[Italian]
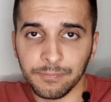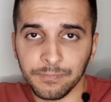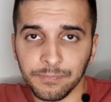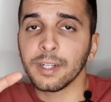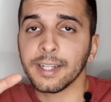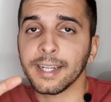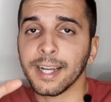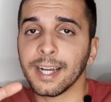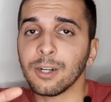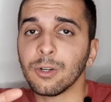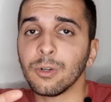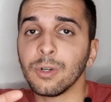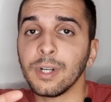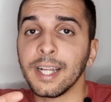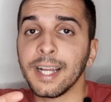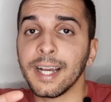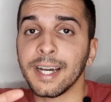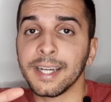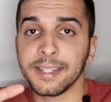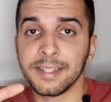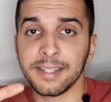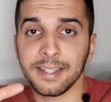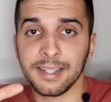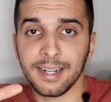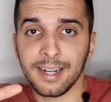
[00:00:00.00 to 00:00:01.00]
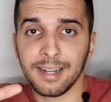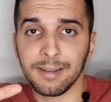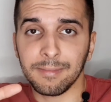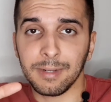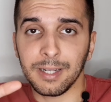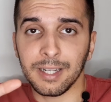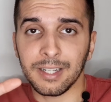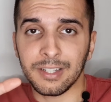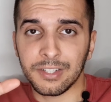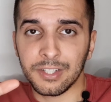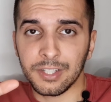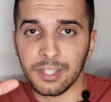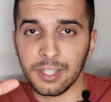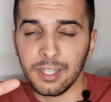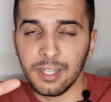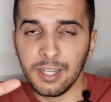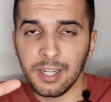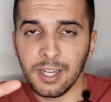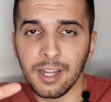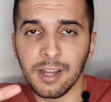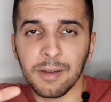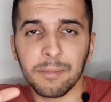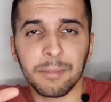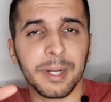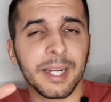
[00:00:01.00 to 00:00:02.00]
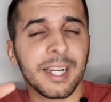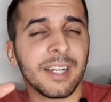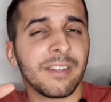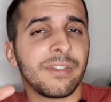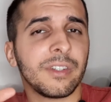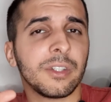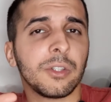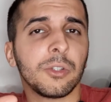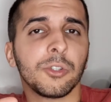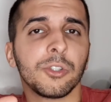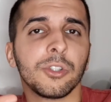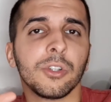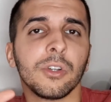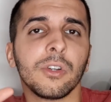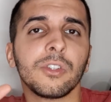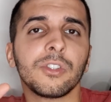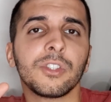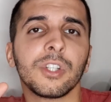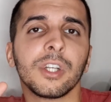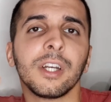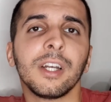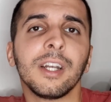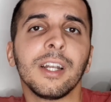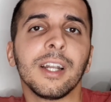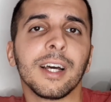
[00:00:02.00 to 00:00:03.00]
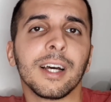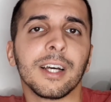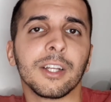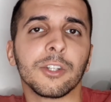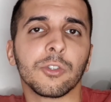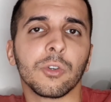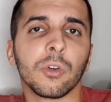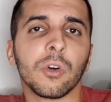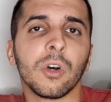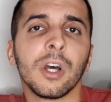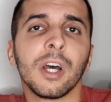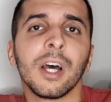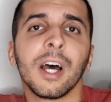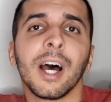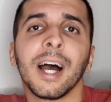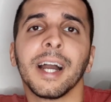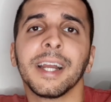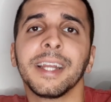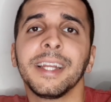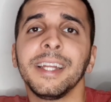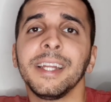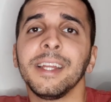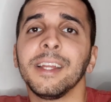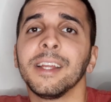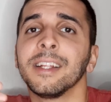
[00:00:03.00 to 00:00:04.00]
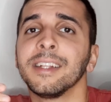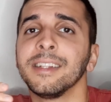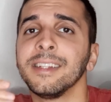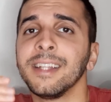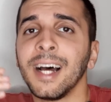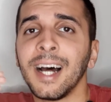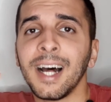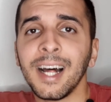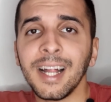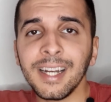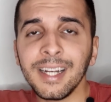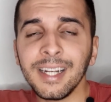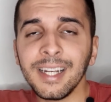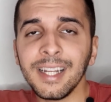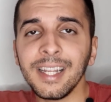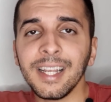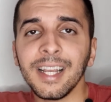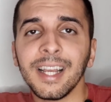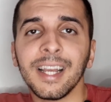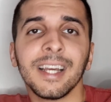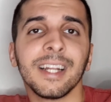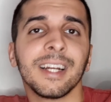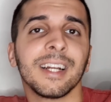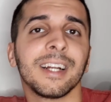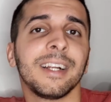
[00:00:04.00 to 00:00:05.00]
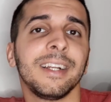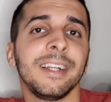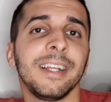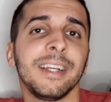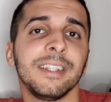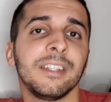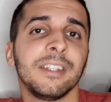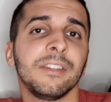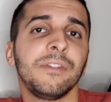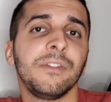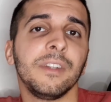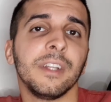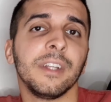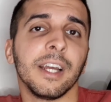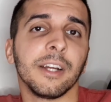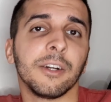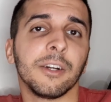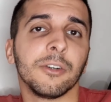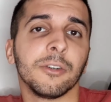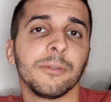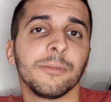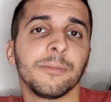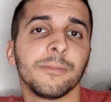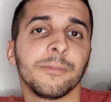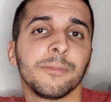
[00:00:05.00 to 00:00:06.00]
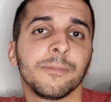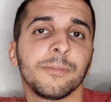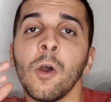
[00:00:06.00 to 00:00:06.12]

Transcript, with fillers: Canone azzerabile sì, ma che ha fatto storcere il naso a chi da anni era cliente Fineco.